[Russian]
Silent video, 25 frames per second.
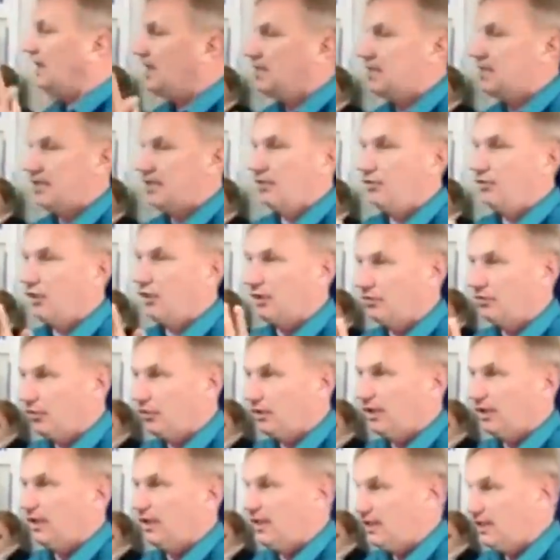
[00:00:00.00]
Если у
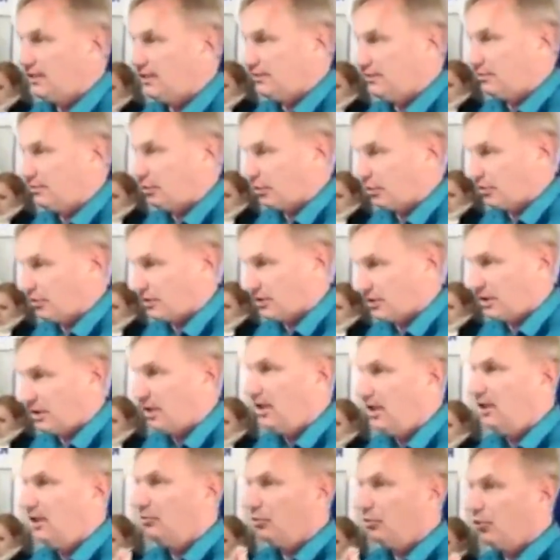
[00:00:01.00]
кого-то есть вопросы
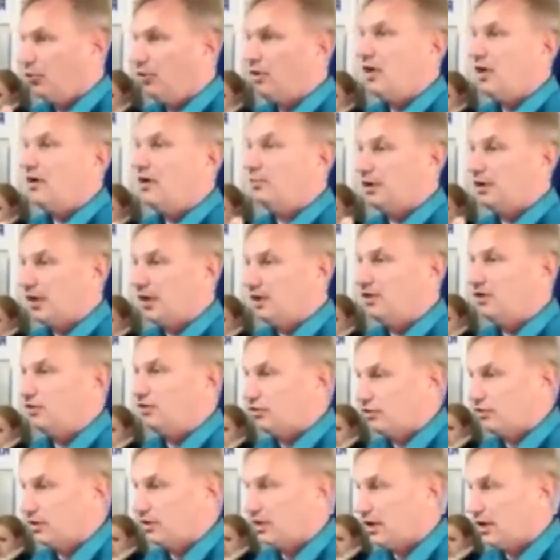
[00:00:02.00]
по оплате
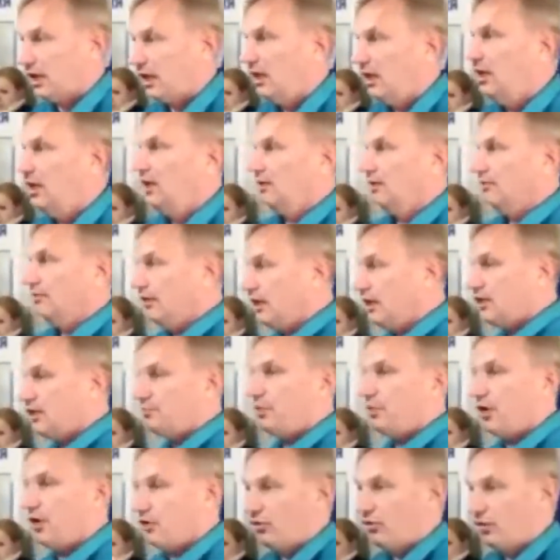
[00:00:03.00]
труда, вы
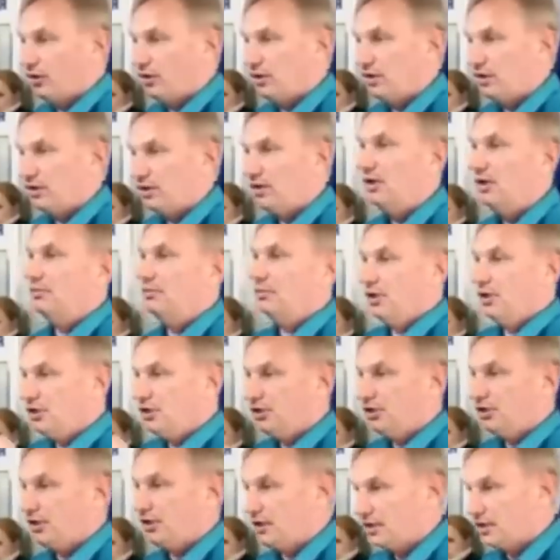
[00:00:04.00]
спокойно
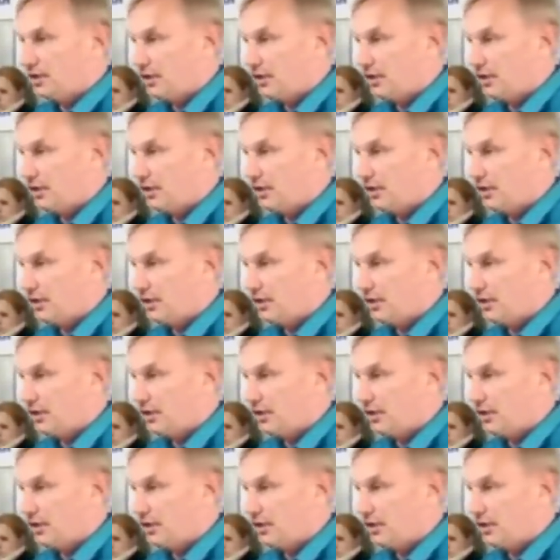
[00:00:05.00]
пишите